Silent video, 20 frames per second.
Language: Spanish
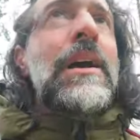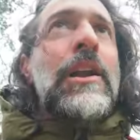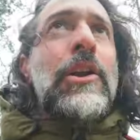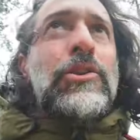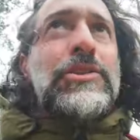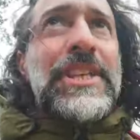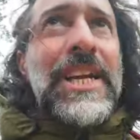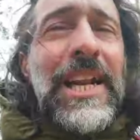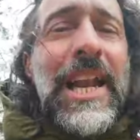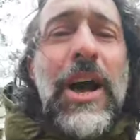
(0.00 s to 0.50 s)

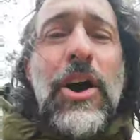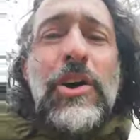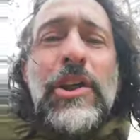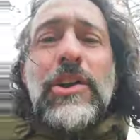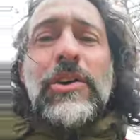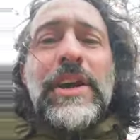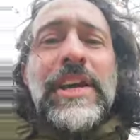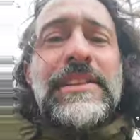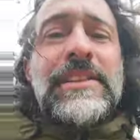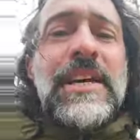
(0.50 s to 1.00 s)
Los teclados de
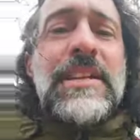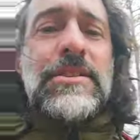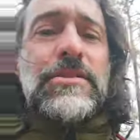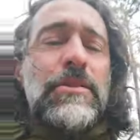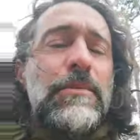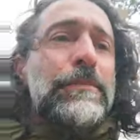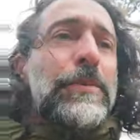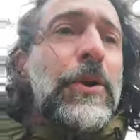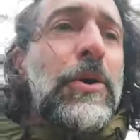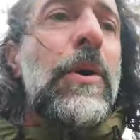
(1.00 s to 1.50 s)
Logitech
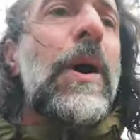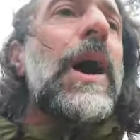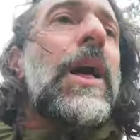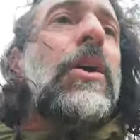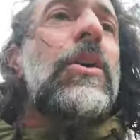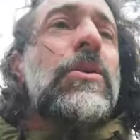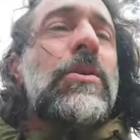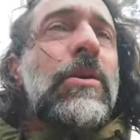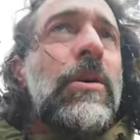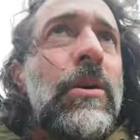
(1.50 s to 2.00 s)
son
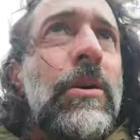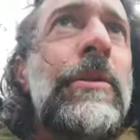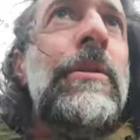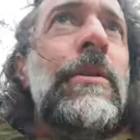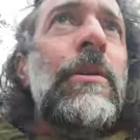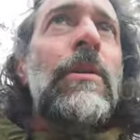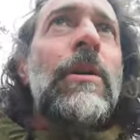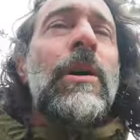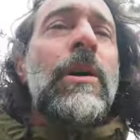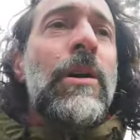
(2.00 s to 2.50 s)
probados
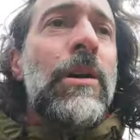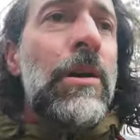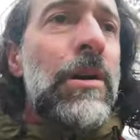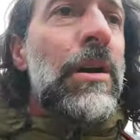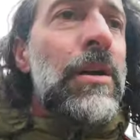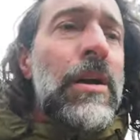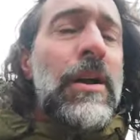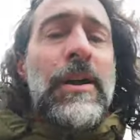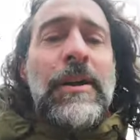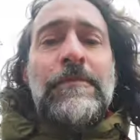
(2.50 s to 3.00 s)
con,
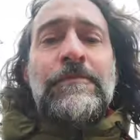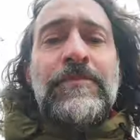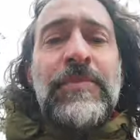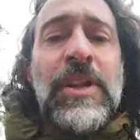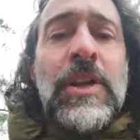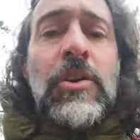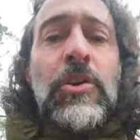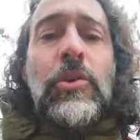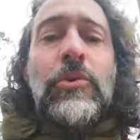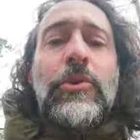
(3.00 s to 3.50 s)

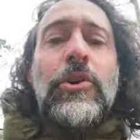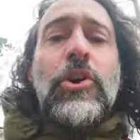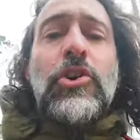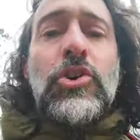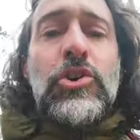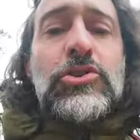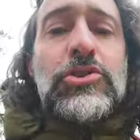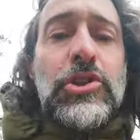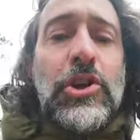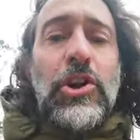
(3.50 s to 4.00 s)
con unos
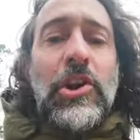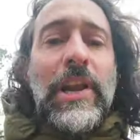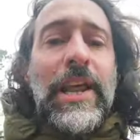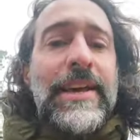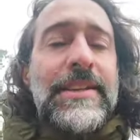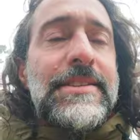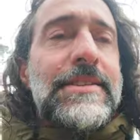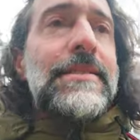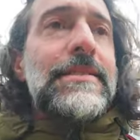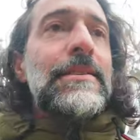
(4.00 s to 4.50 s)

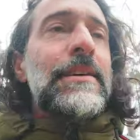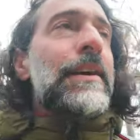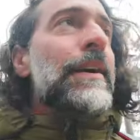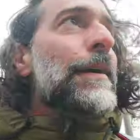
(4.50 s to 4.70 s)
controles